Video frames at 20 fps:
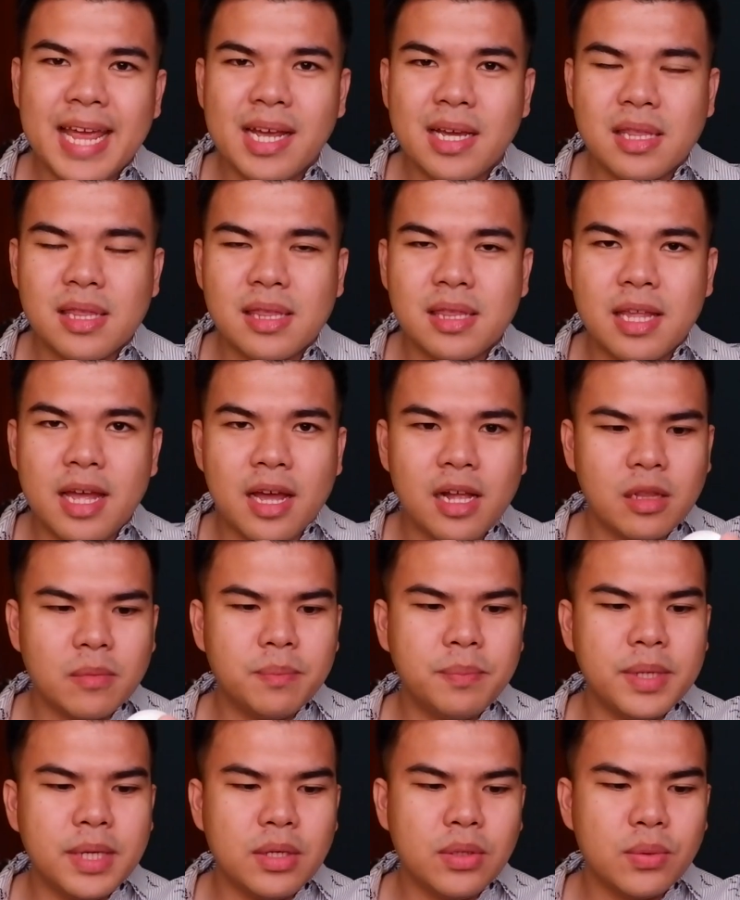next,
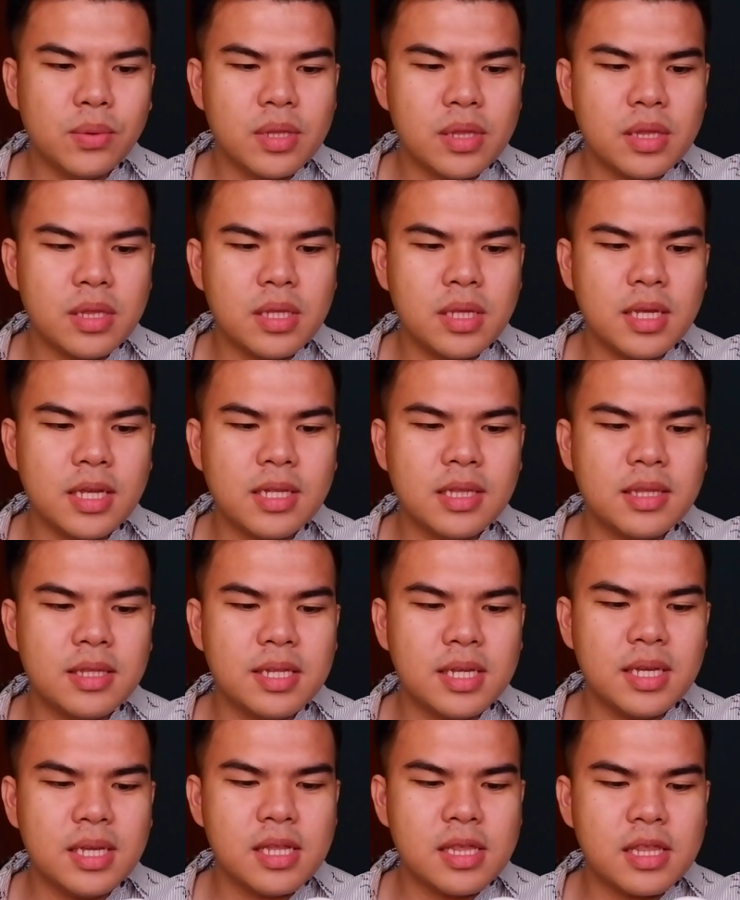I'll be using
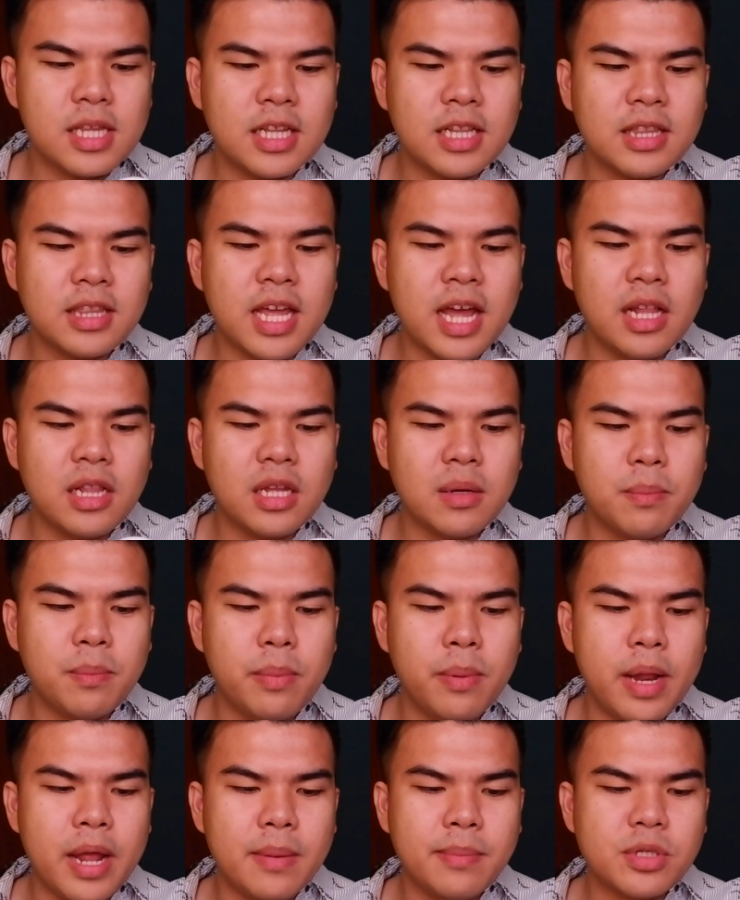the Centella
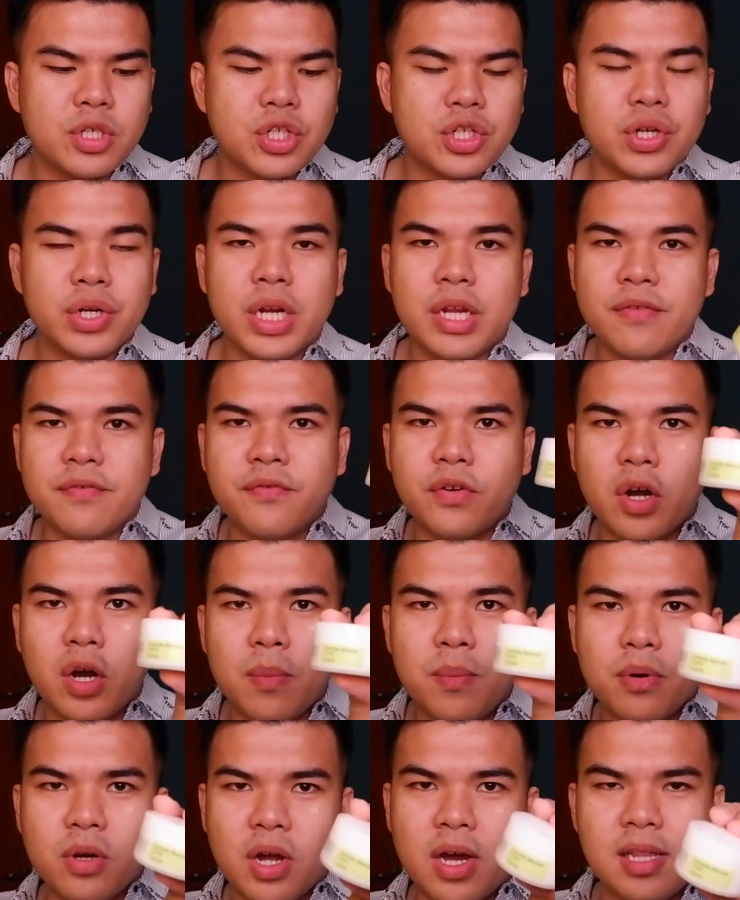Blemish Cream
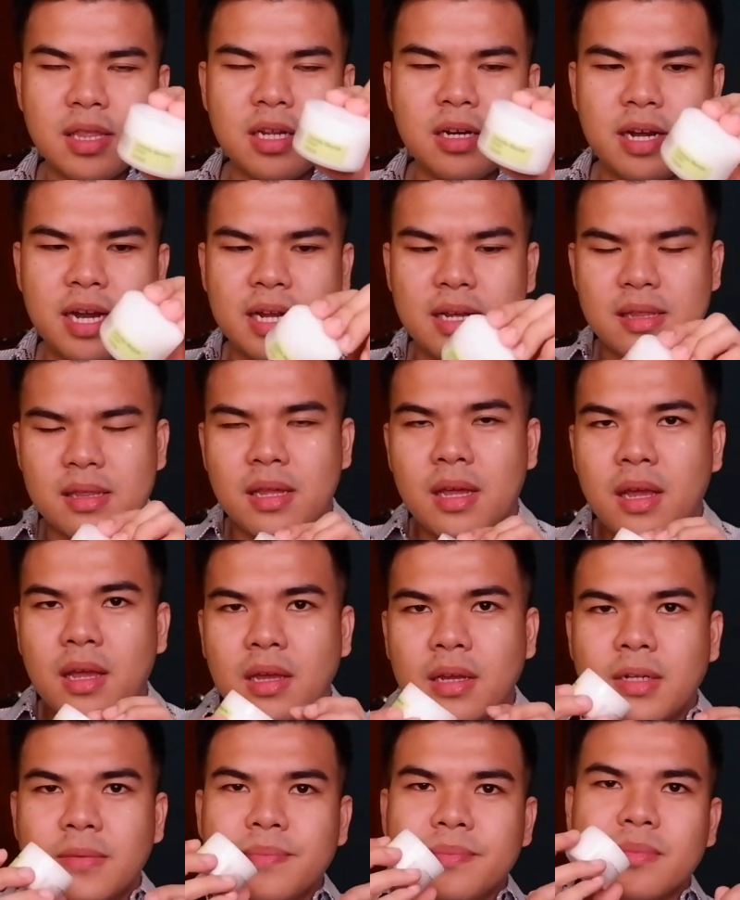from Cosrx.
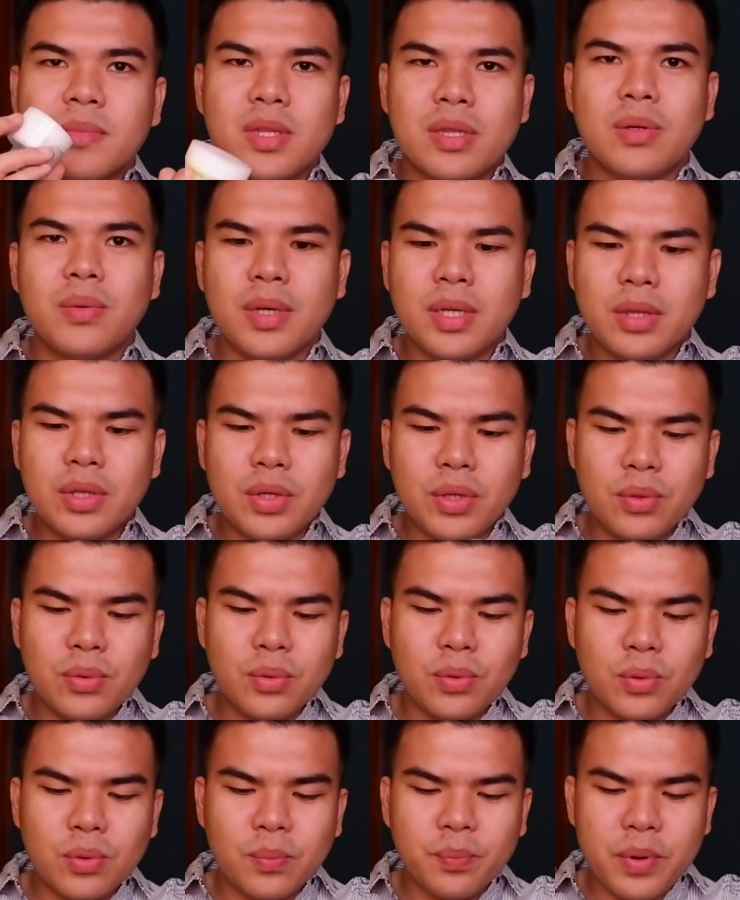So, ito
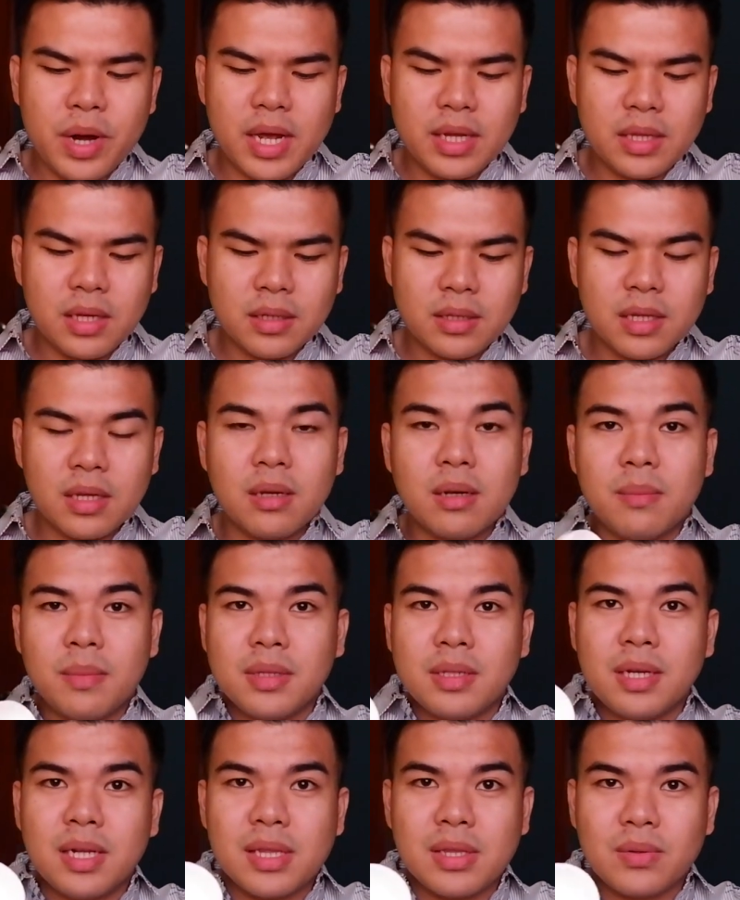yung product na
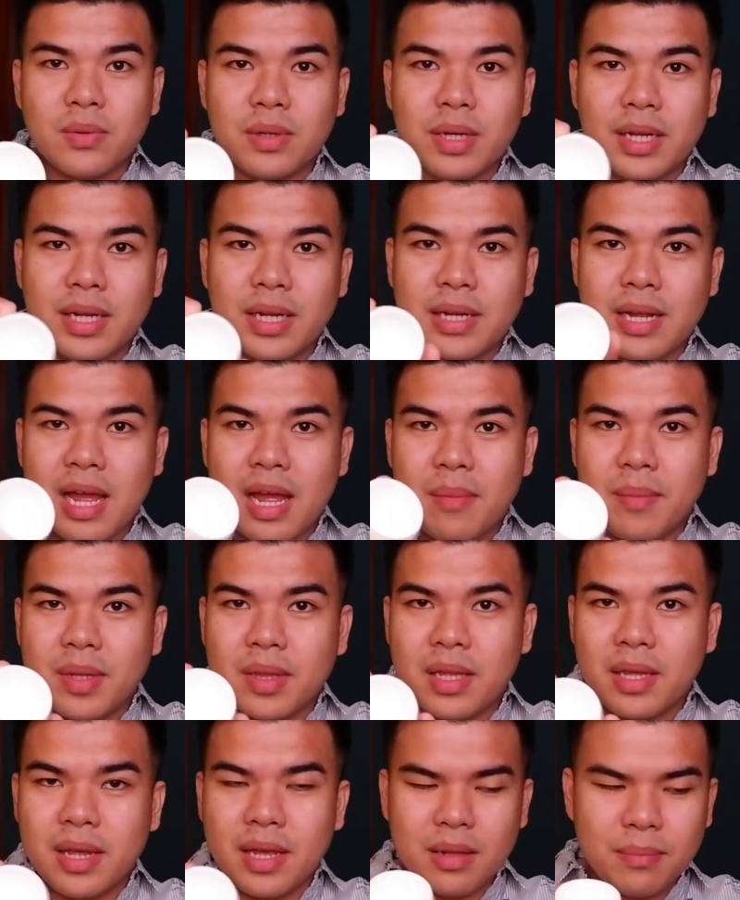madalas kong ginagamit.
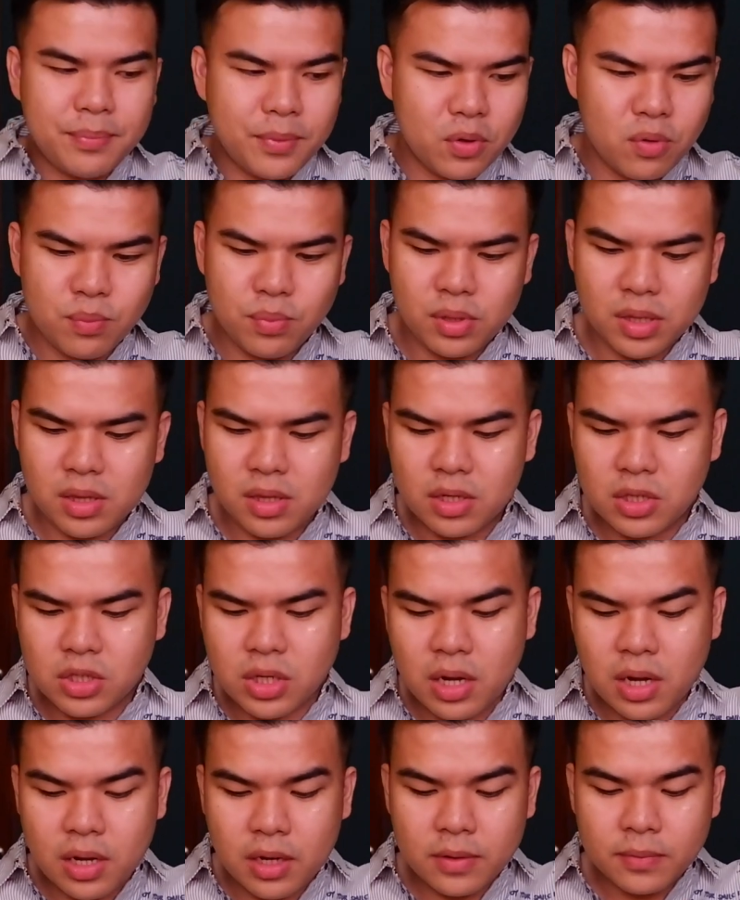Ayan, paubos na
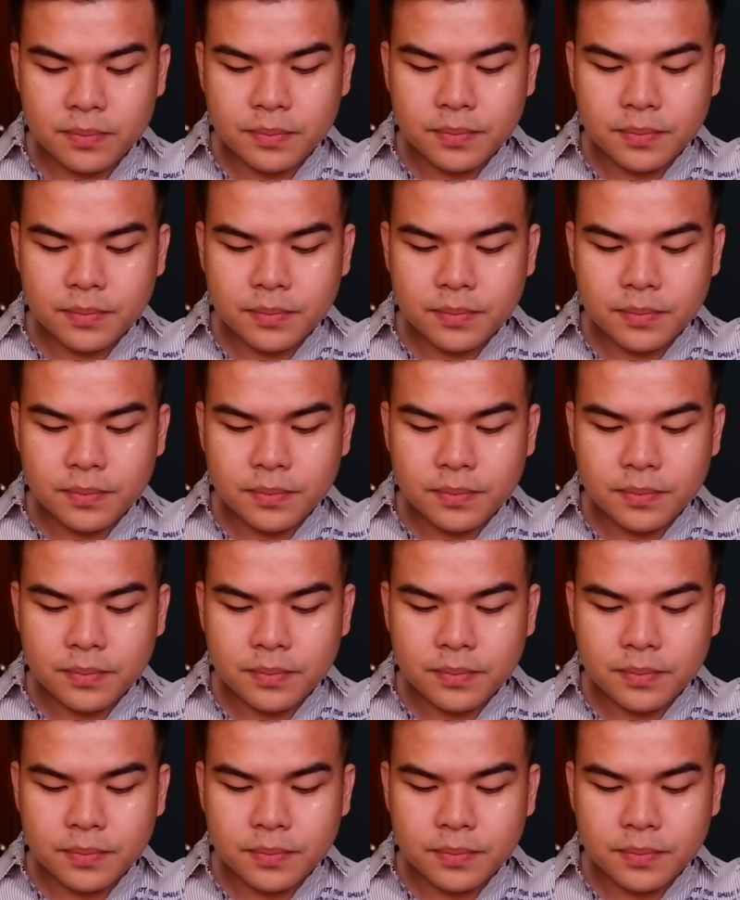siya.